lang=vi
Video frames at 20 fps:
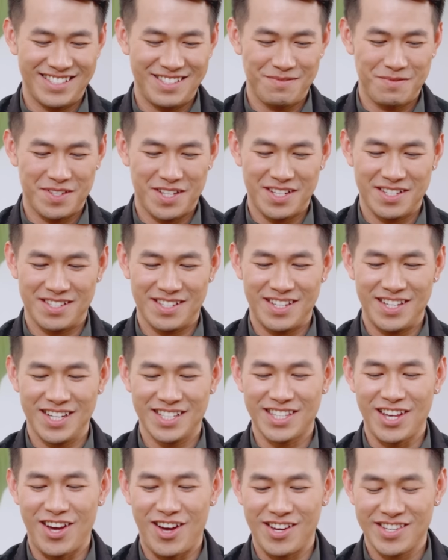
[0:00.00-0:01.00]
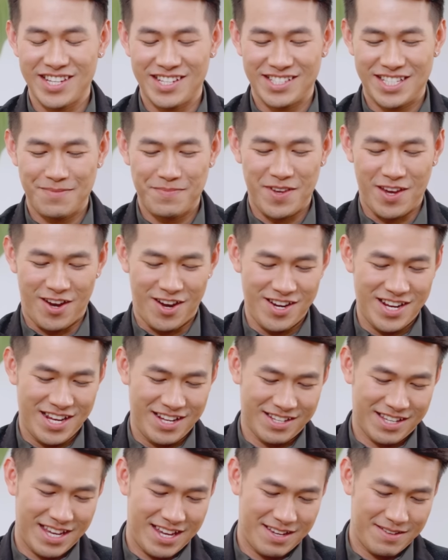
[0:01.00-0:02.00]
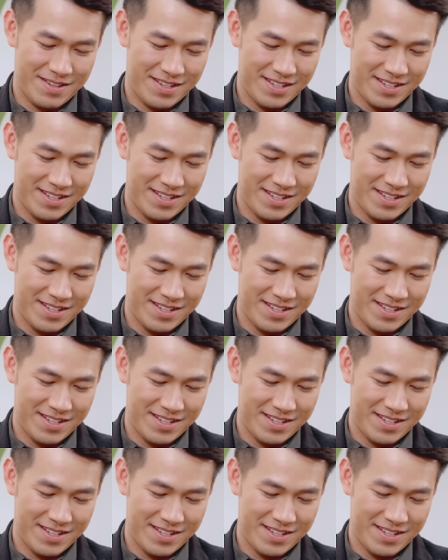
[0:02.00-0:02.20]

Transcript: nhưng mà ổn, nó hơi to cho anh xếp nhỏ lại một cái.